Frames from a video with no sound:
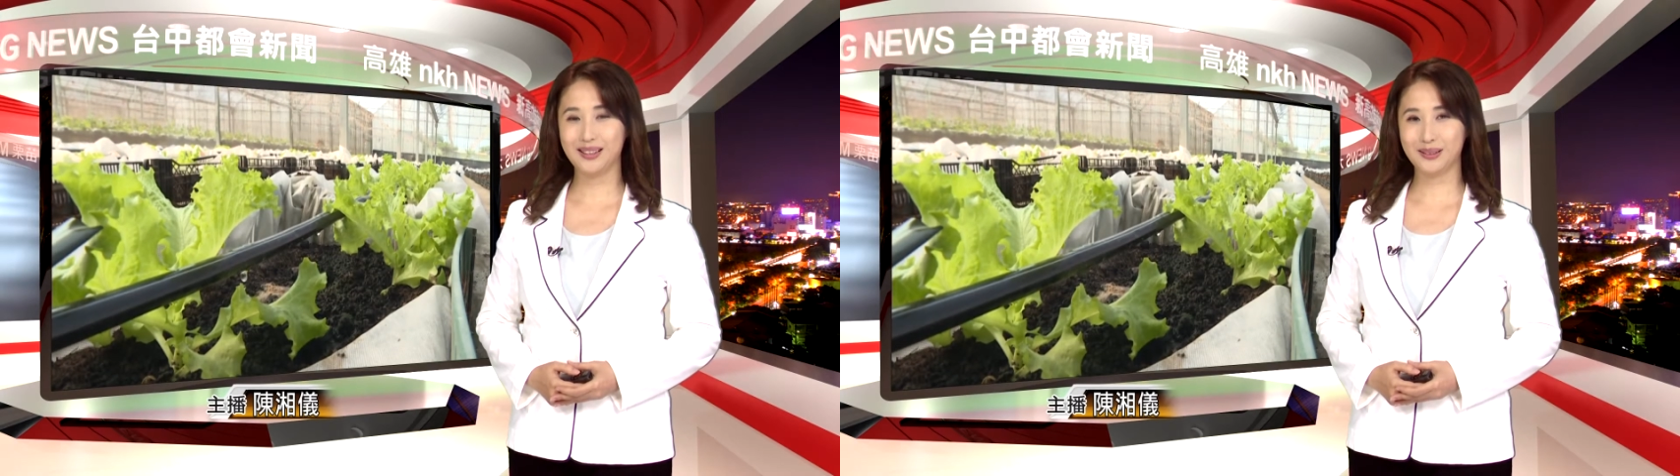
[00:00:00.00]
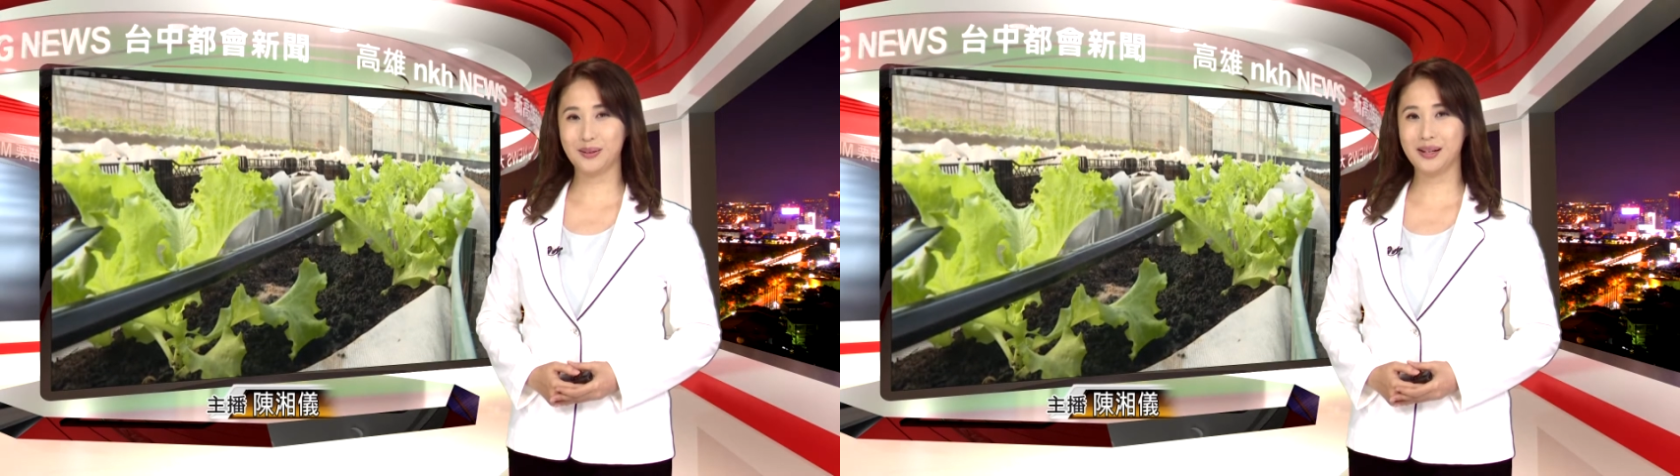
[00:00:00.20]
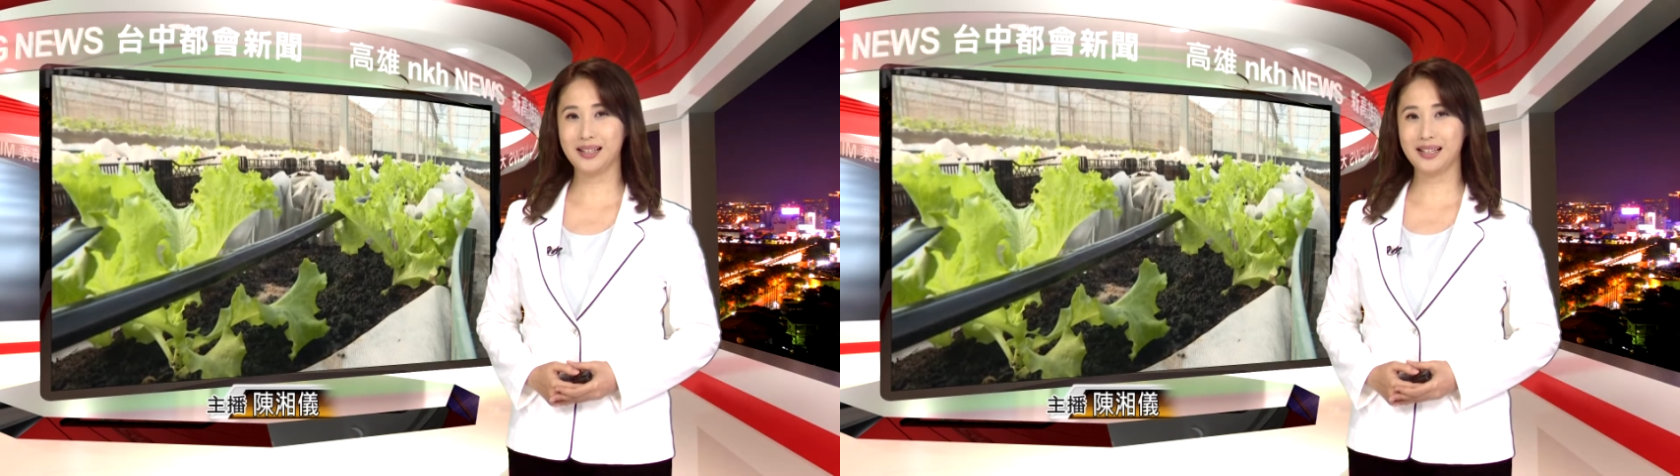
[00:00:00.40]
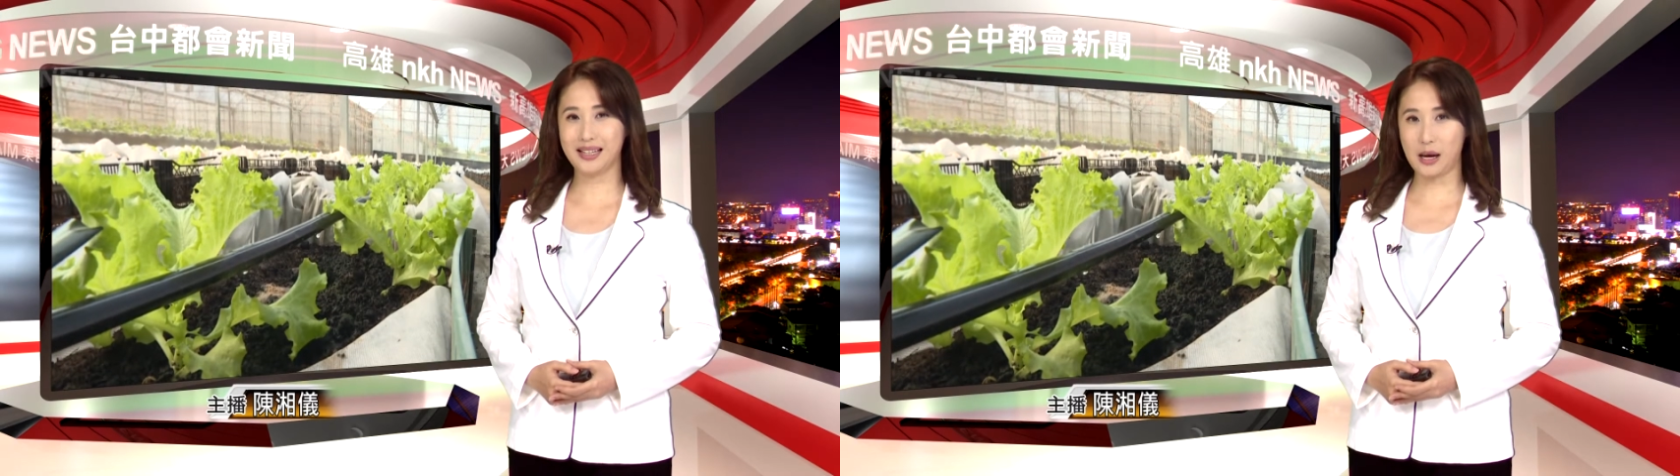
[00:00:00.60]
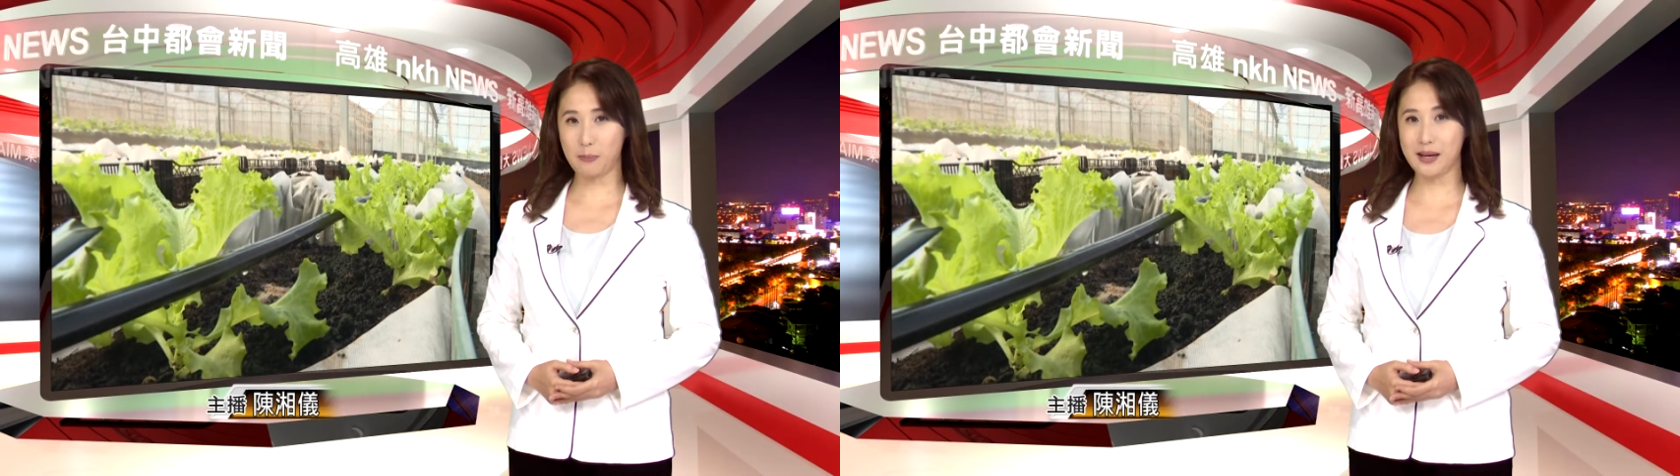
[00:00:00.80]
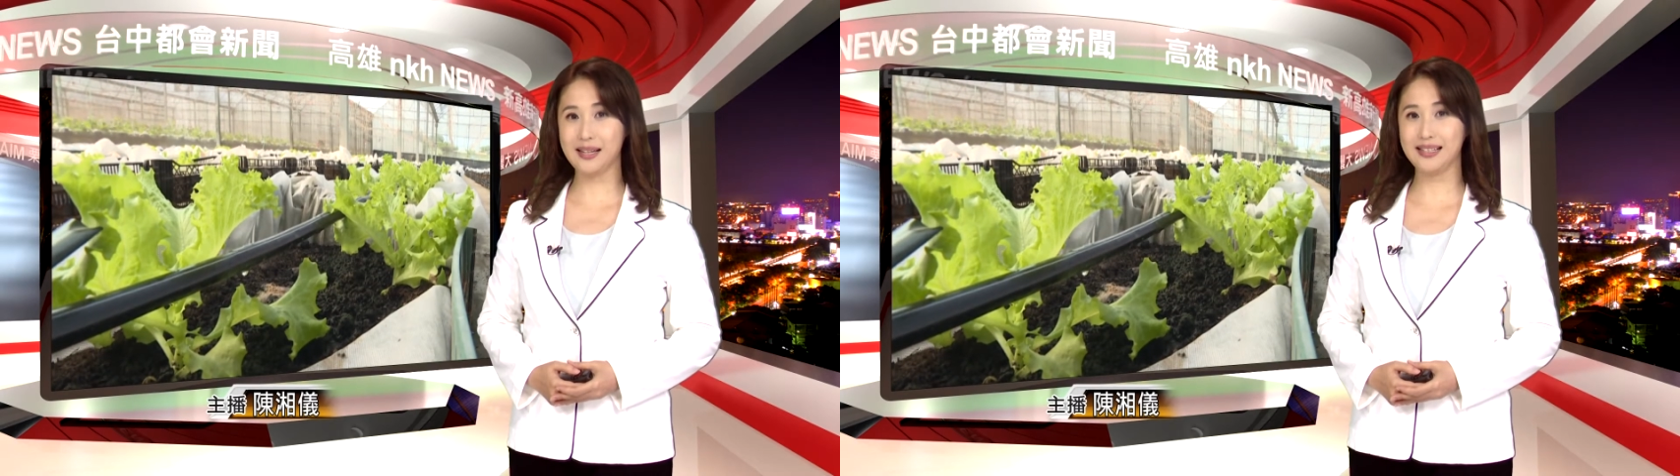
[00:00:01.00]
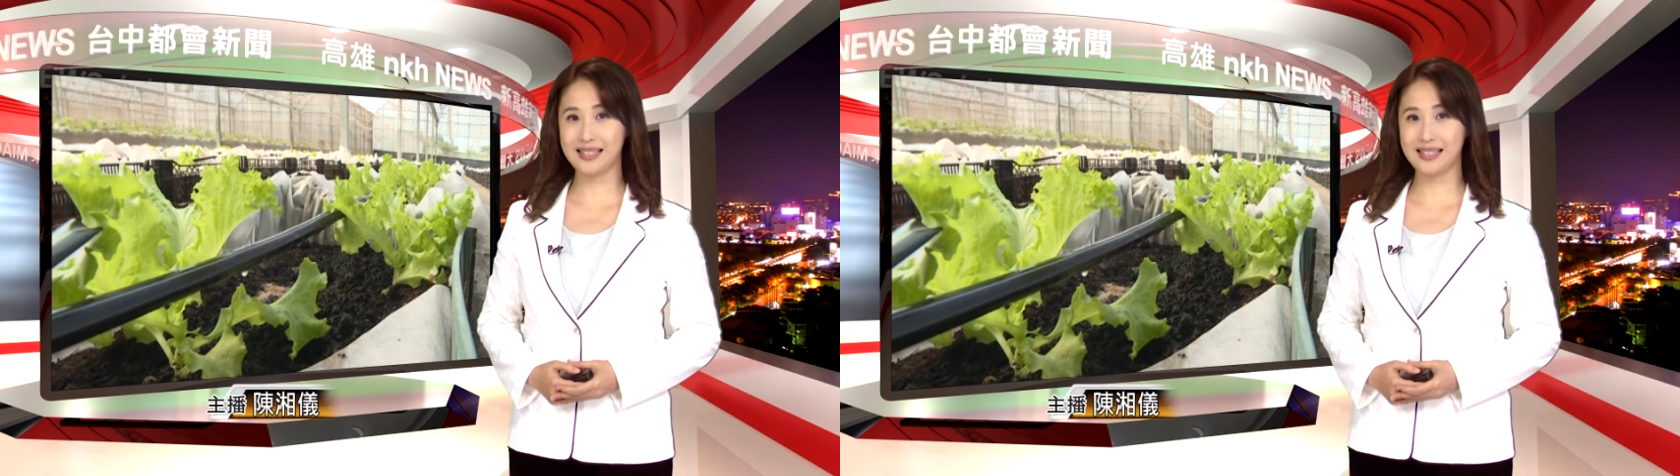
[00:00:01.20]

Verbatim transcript: 农会呢也要拼，